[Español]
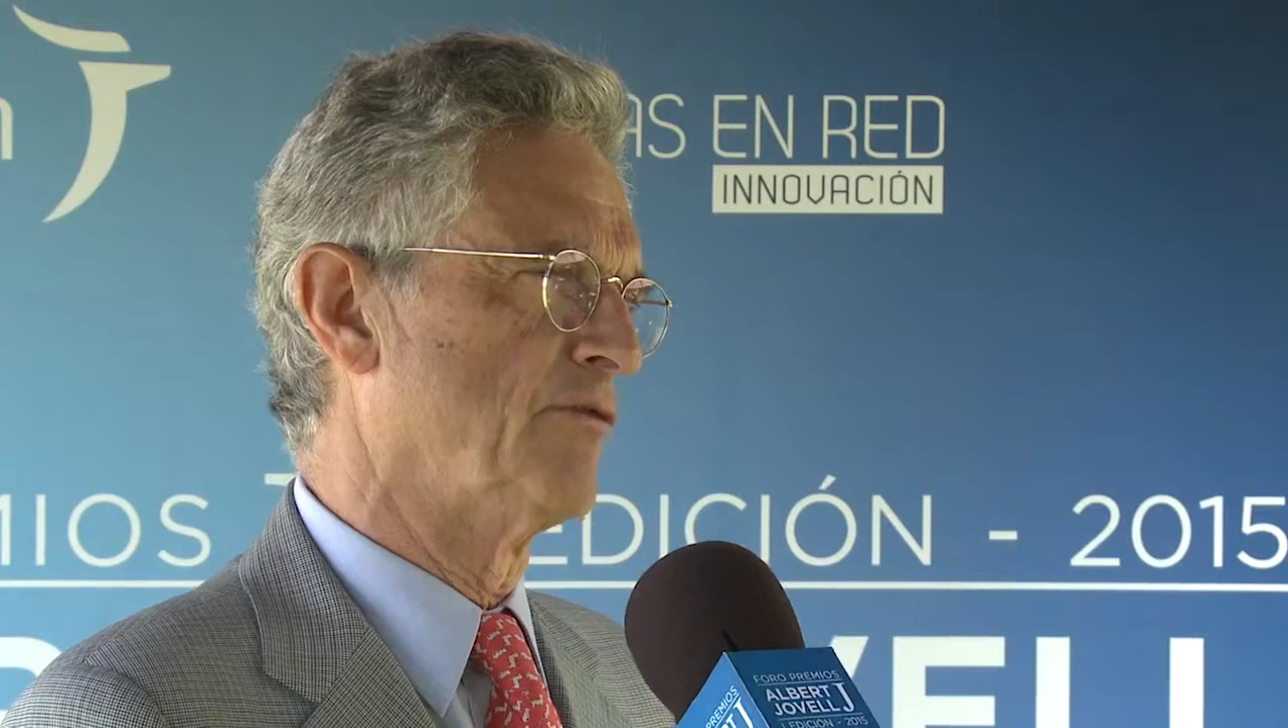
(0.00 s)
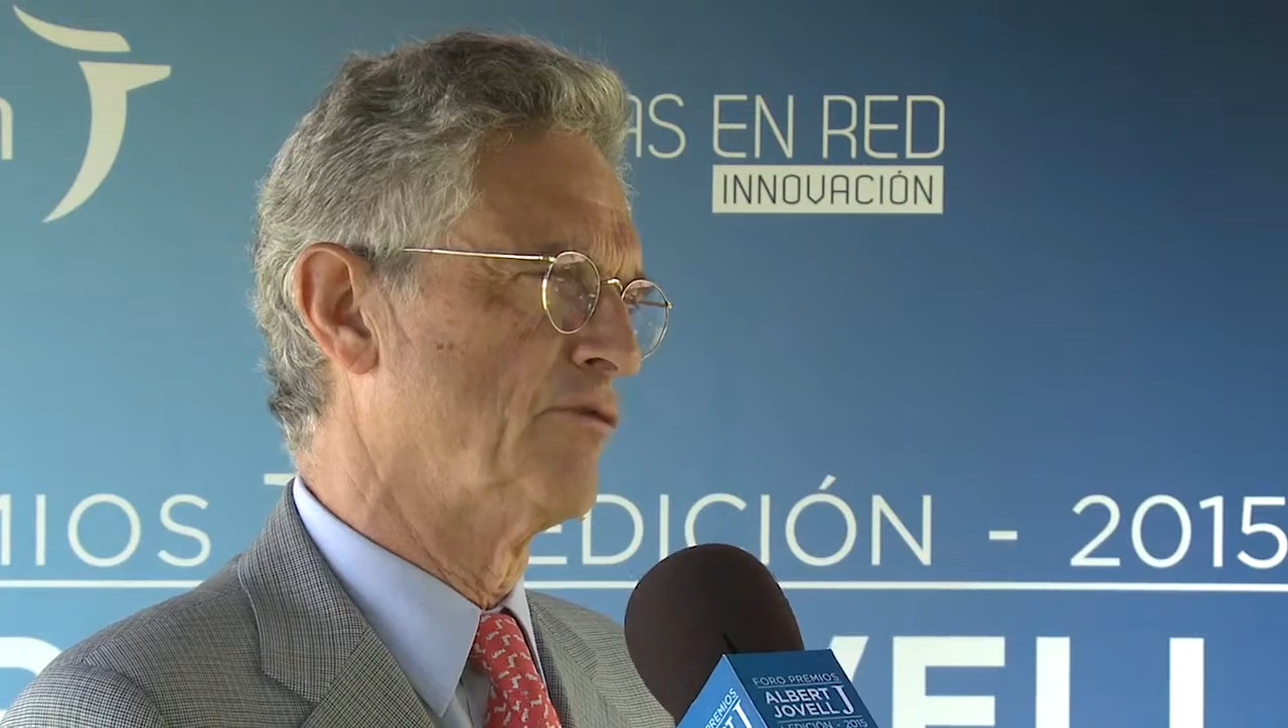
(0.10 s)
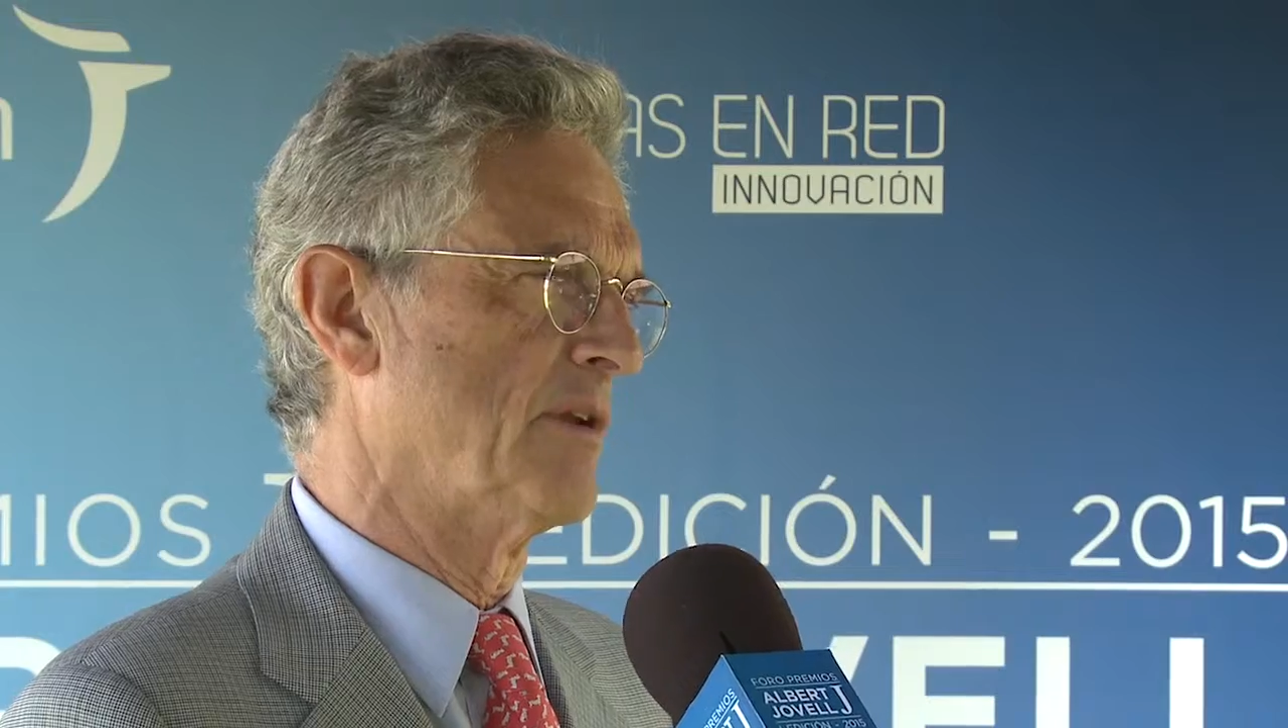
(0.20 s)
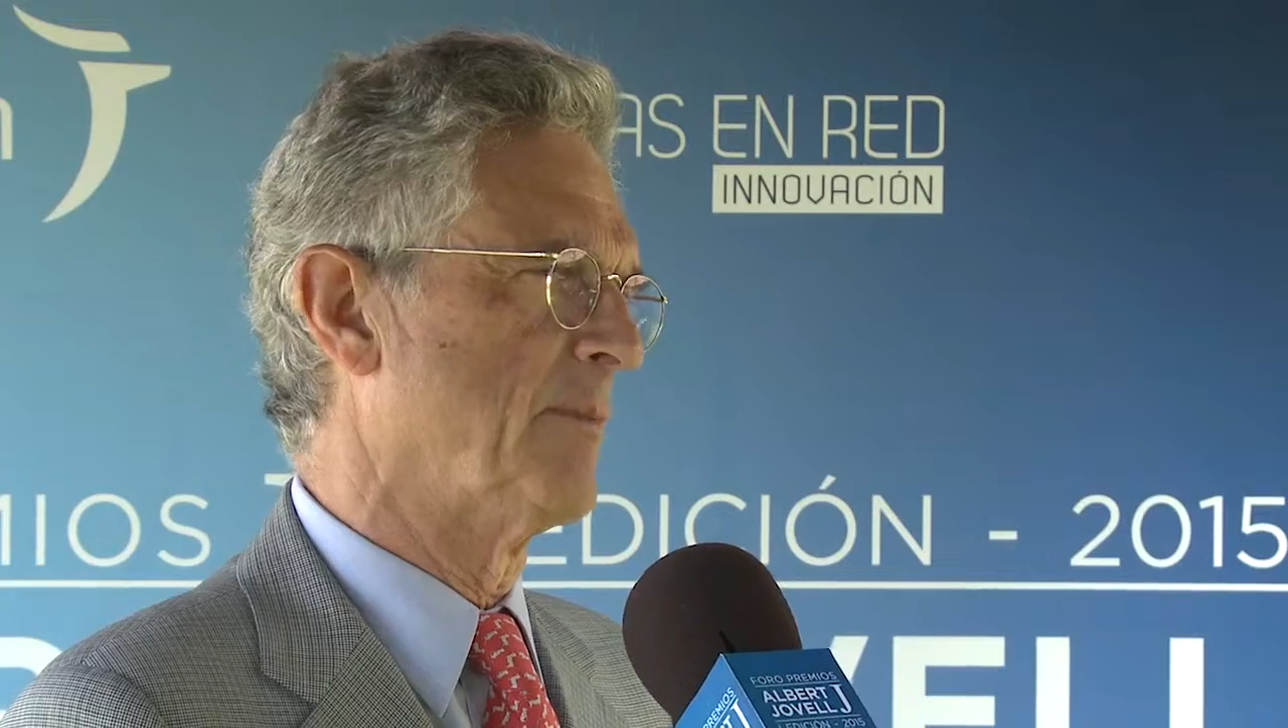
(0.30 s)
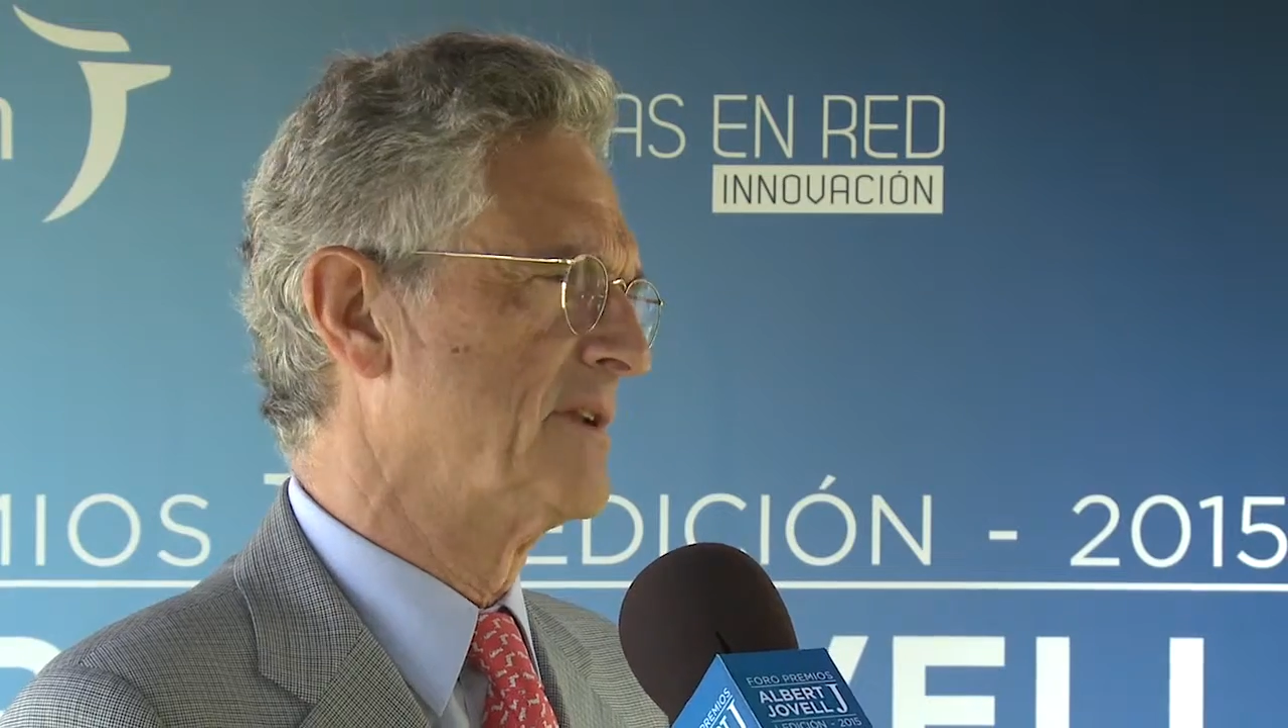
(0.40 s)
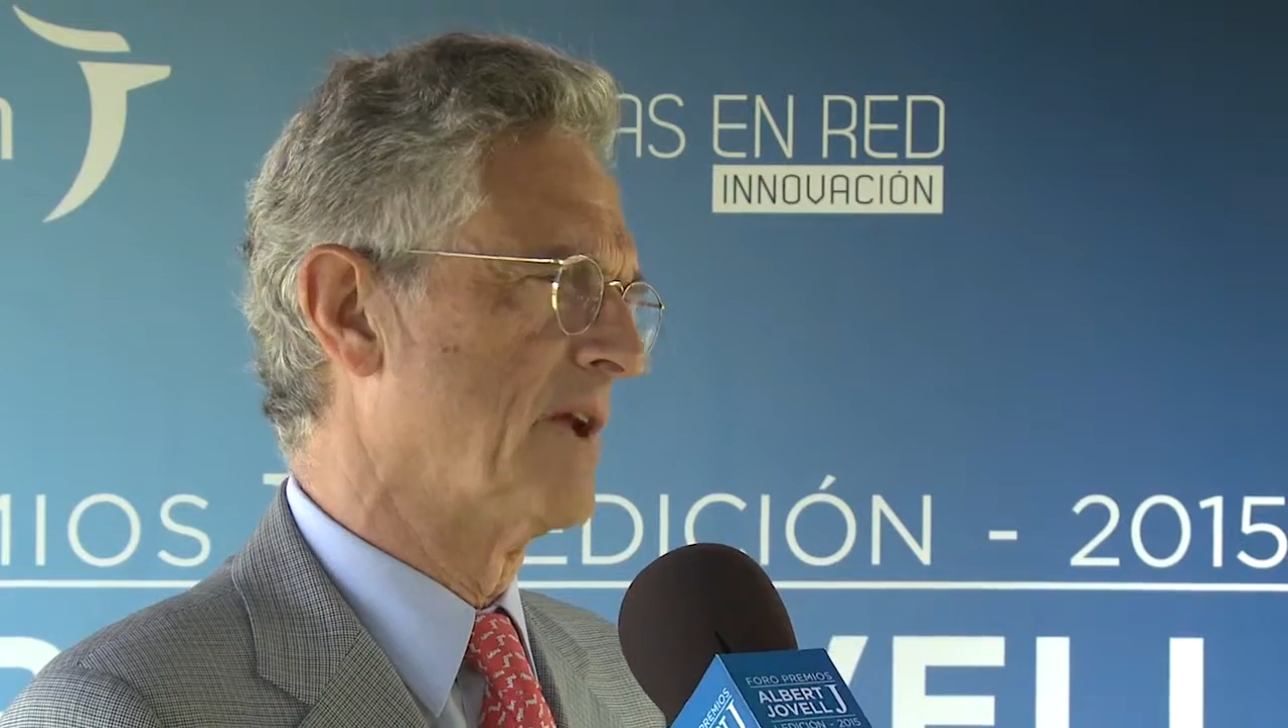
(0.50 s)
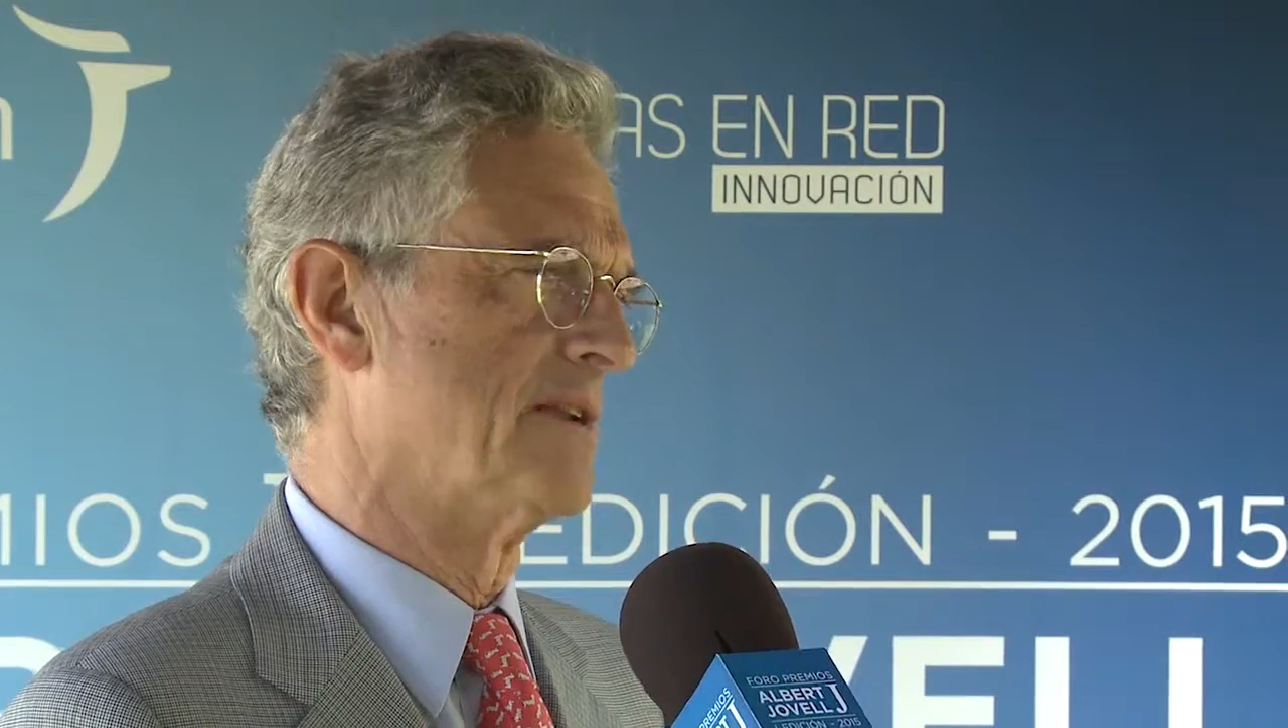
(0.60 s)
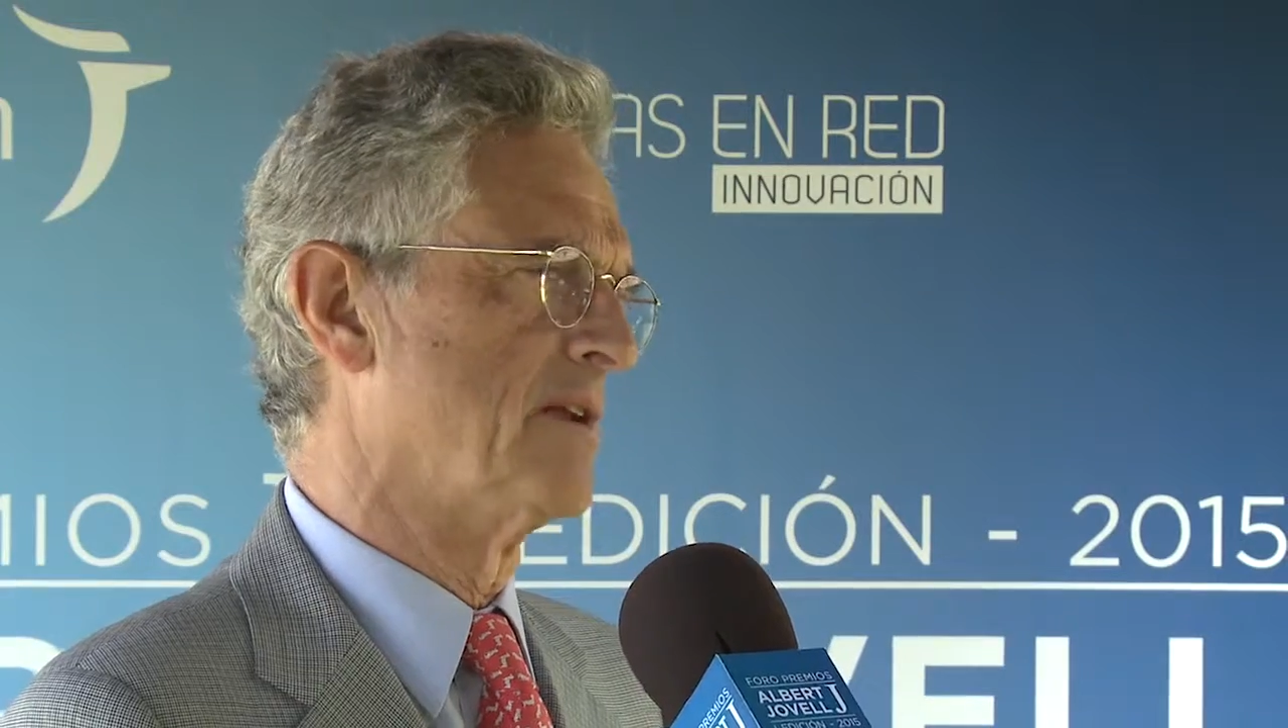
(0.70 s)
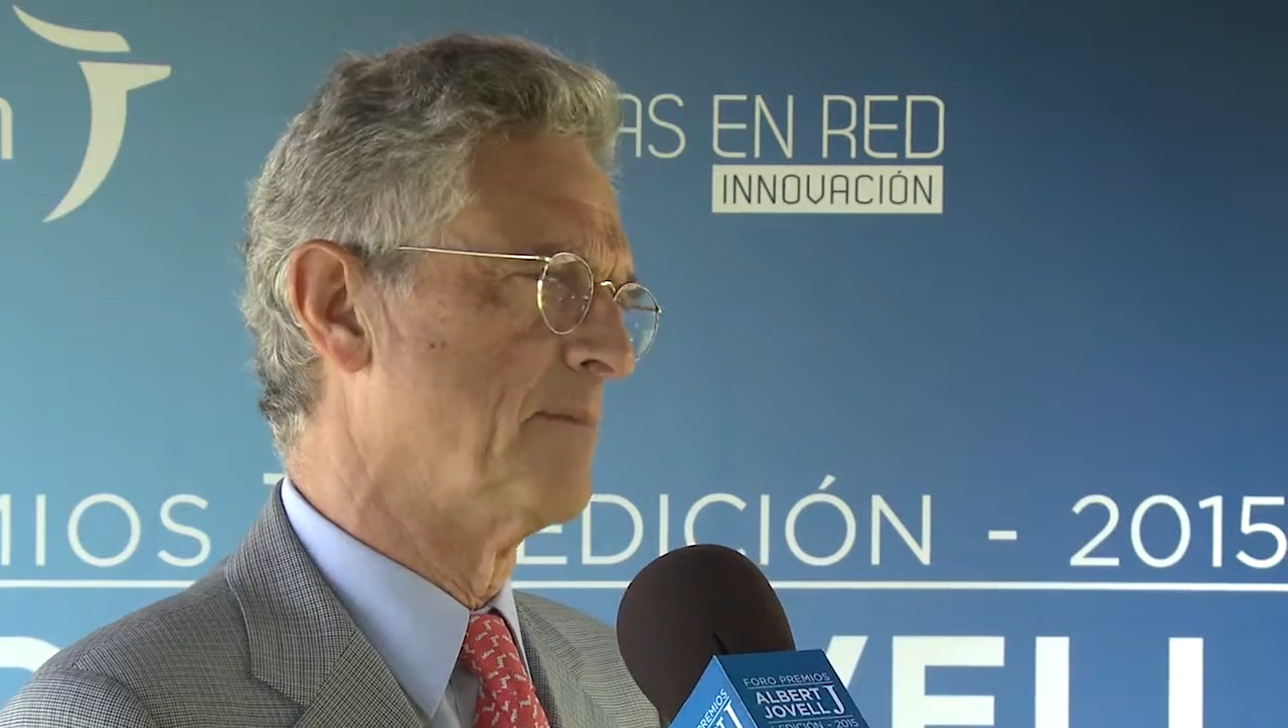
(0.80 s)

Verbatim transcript: fundamental del